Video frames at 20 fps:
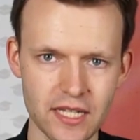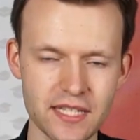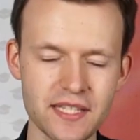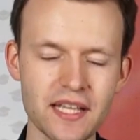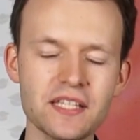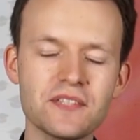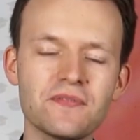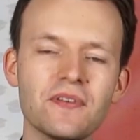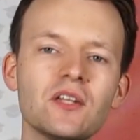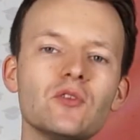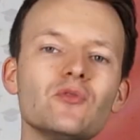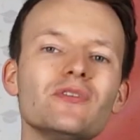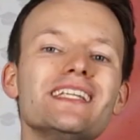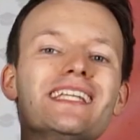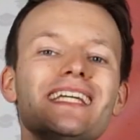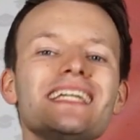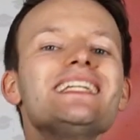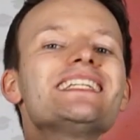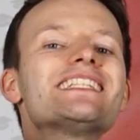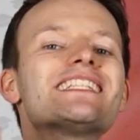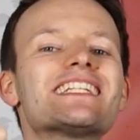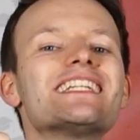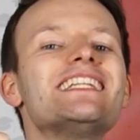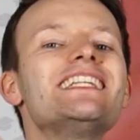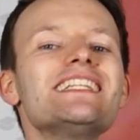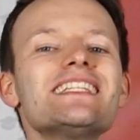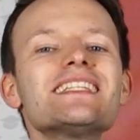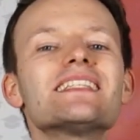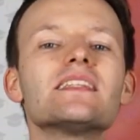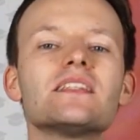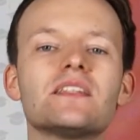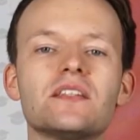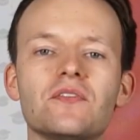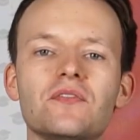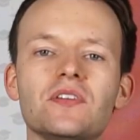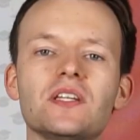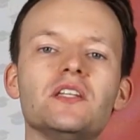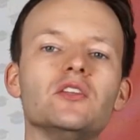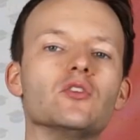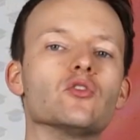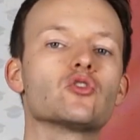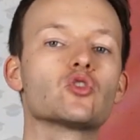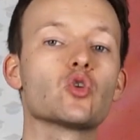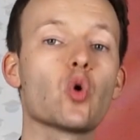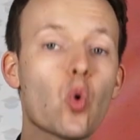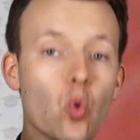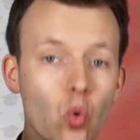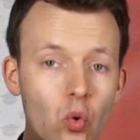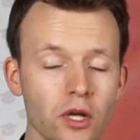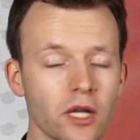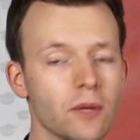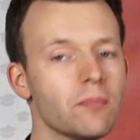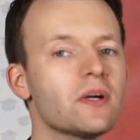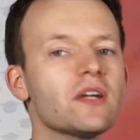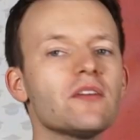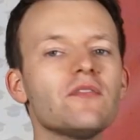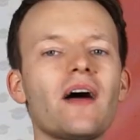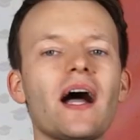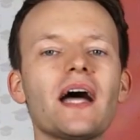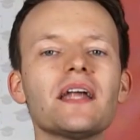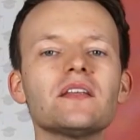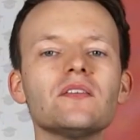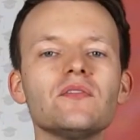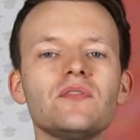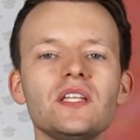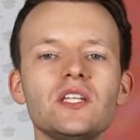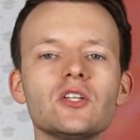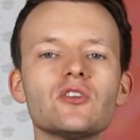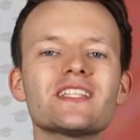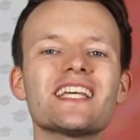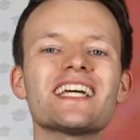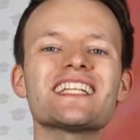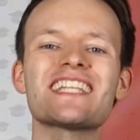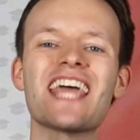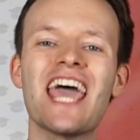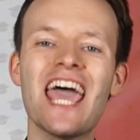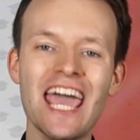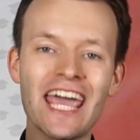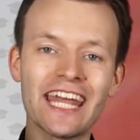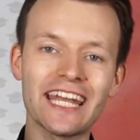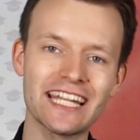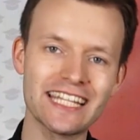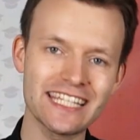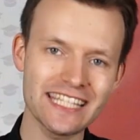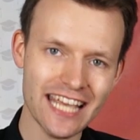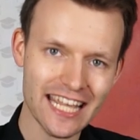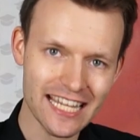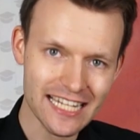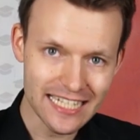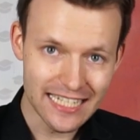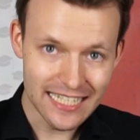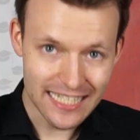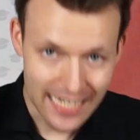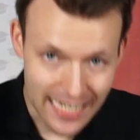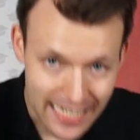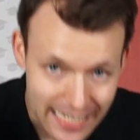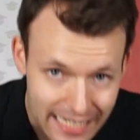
Das heißt, wenn du nicht gelistete Videos oder private Videos hast, dann zählen diese